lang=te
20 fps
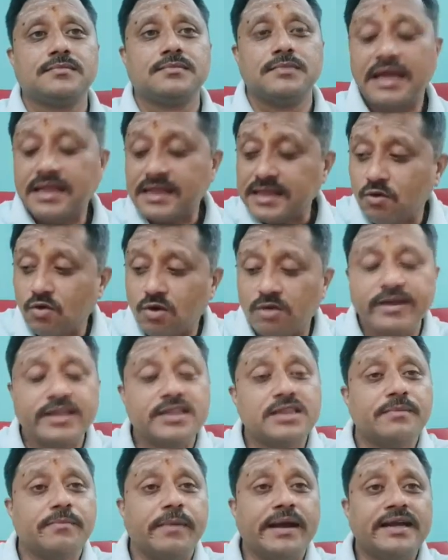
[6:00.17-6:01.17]
లేకపోతే ఒక
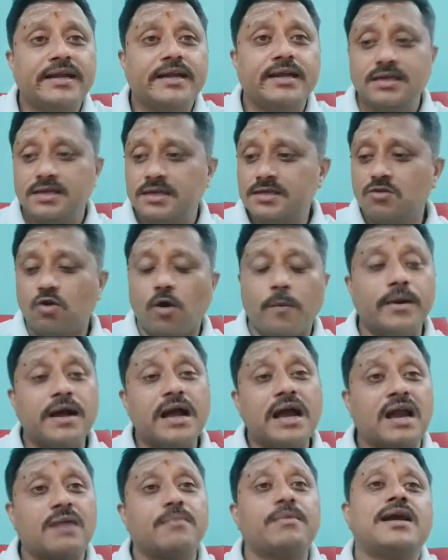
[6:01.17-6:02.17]
వ్యక్తి బయటికి గొప్పగా
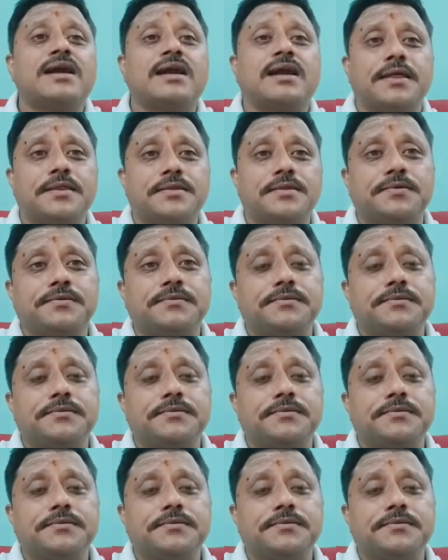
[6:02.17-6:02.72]
కనబడట్లేదు